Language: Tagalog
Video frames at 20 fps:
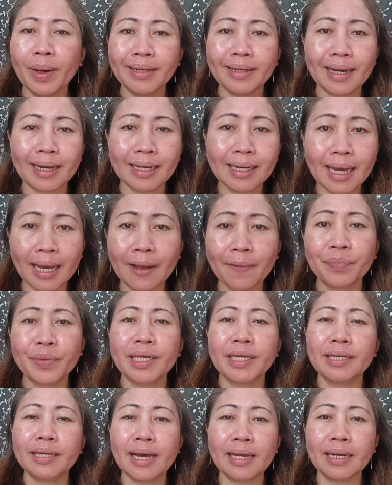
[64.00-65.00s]
Kumanda ka na,
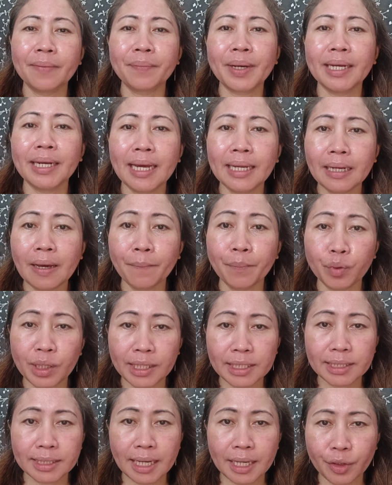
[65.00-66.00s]
hinanap ka na ng
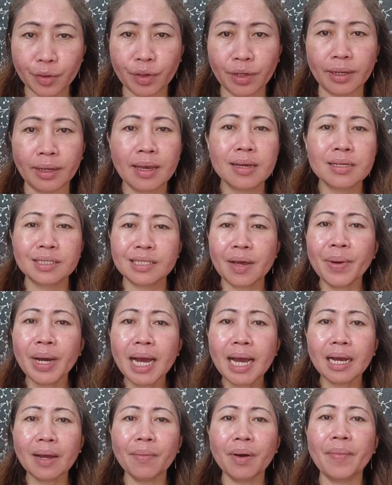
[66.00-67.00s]
pulis ngayon. Sa
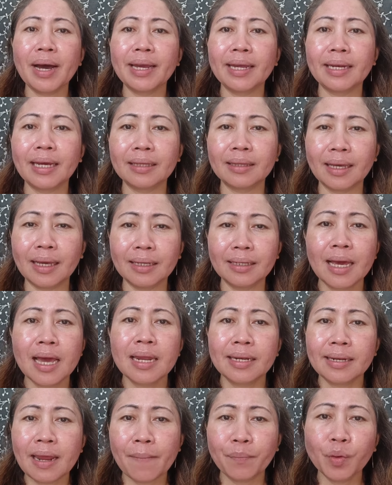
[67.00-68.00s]
mga kababayan natin
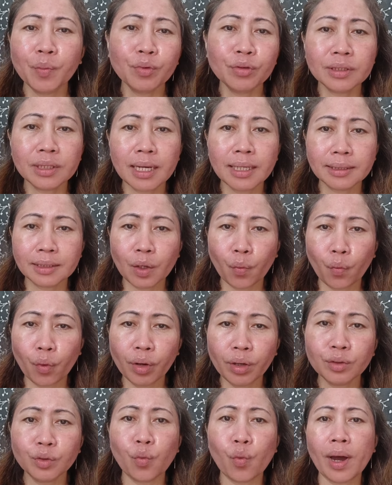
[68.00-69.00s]
na pupunta sa
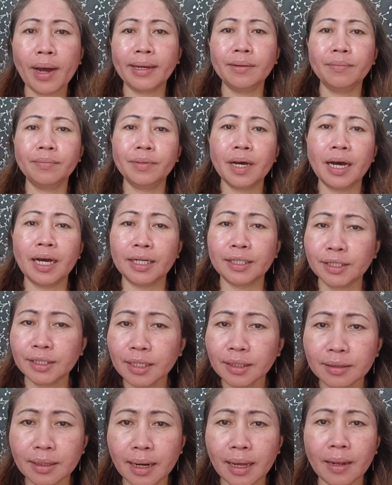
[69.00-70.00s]
Worldwide uh,
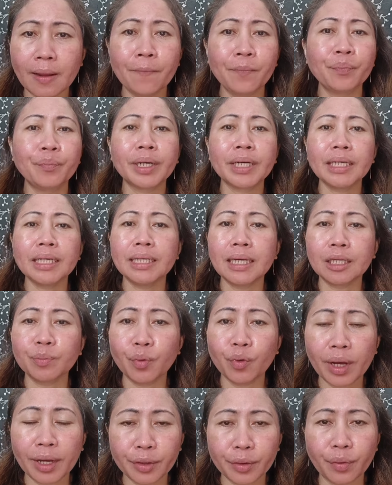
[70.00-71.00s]
Central, mag-ingat
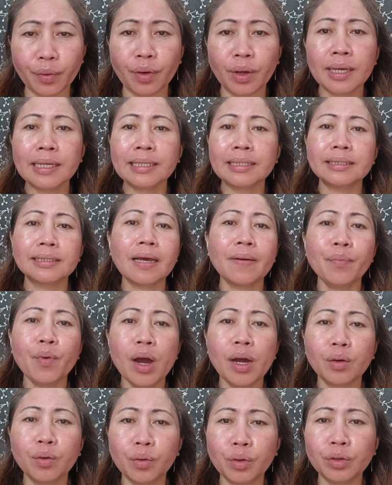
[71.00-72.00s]
po kayo. Isa
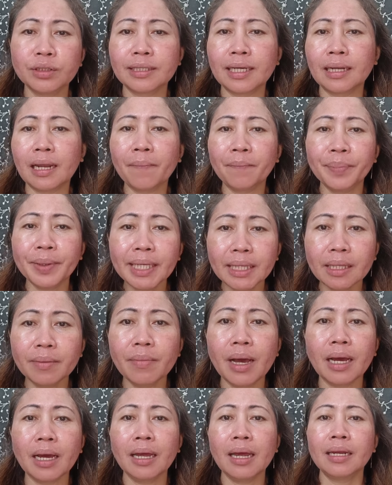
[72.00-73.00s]
po ako sa
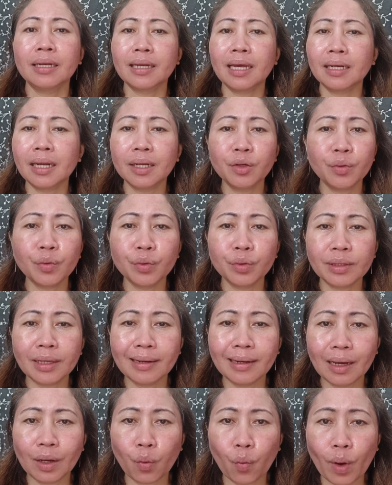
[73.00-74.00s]
nabiktima na
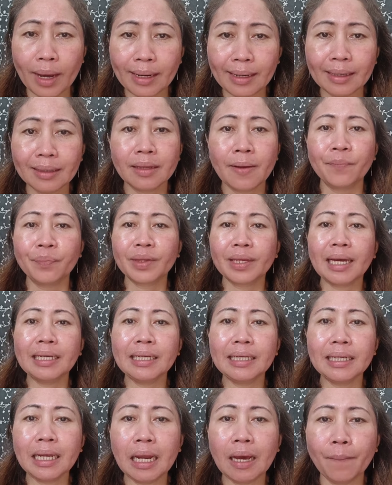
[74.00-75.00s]
nadukutan ng wallet
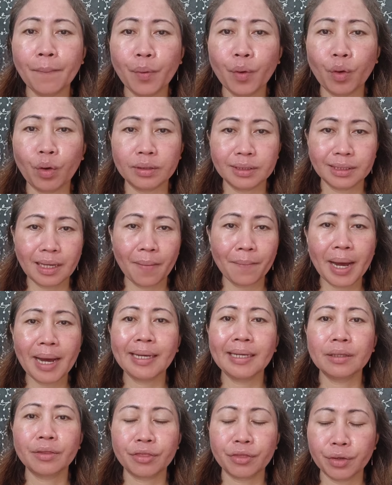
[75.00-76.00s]
kanina lang po sa
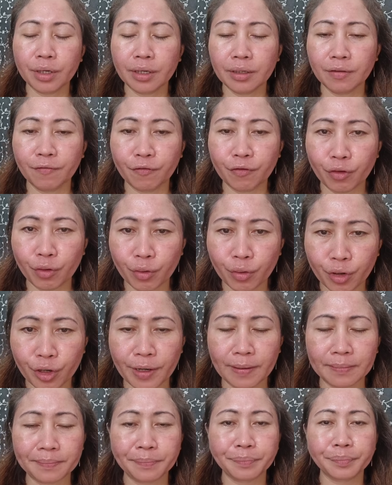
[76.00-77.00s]
my third
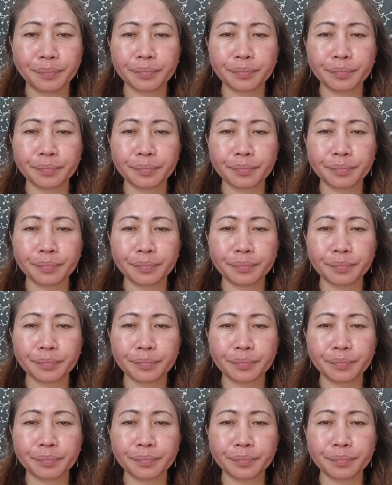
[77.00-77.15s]
floor.